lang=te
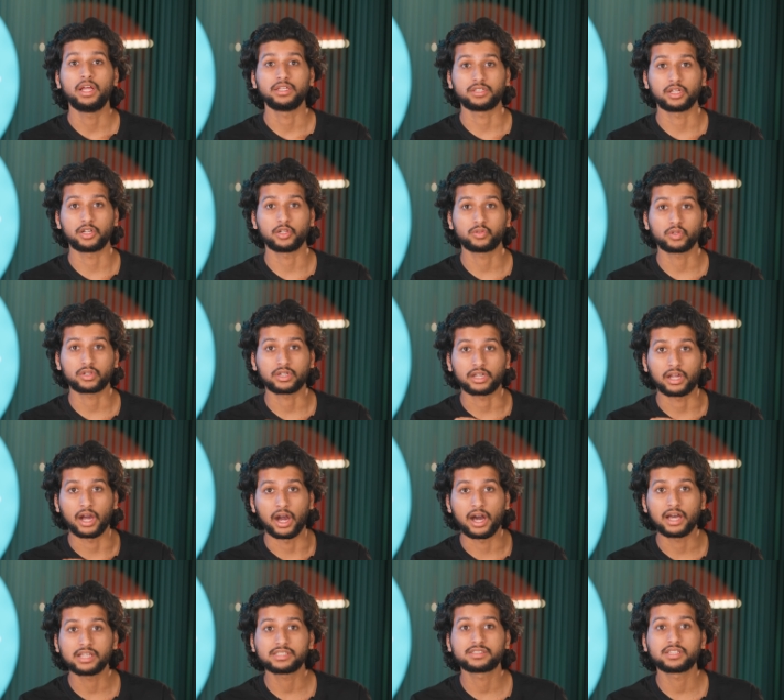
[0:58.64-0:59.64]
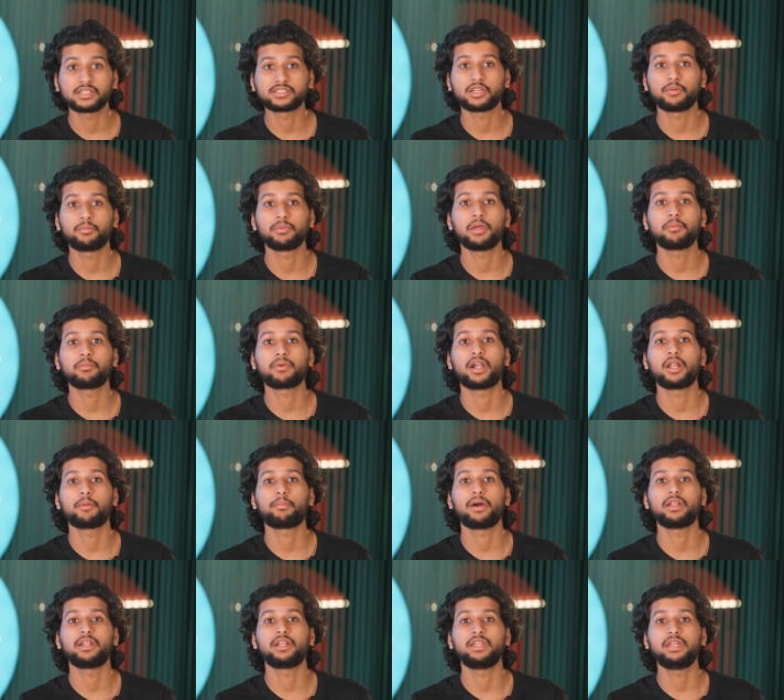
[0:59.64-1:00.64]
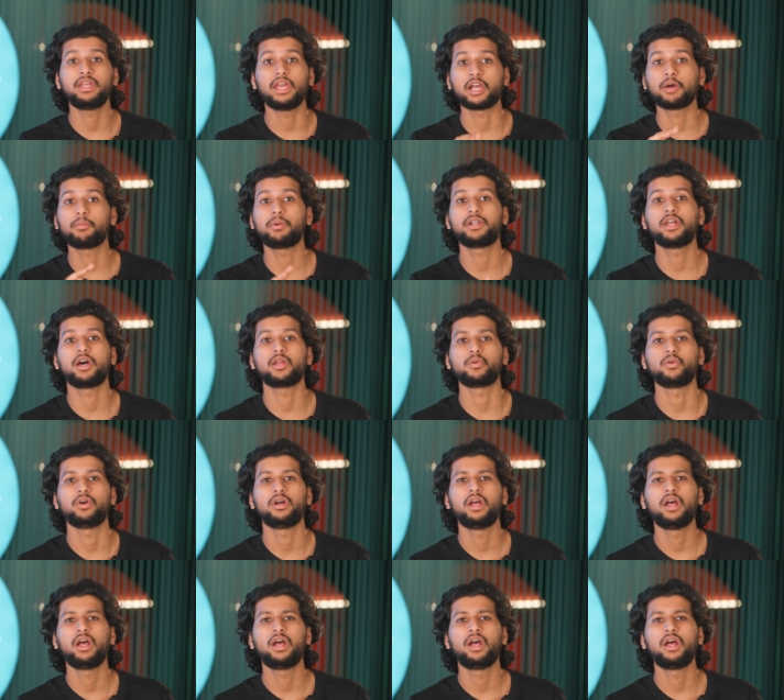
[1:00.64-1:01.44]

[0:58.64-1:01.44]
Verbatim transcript: తనతో కాస్త సమయం గడపాలని ఎగబడ్డారు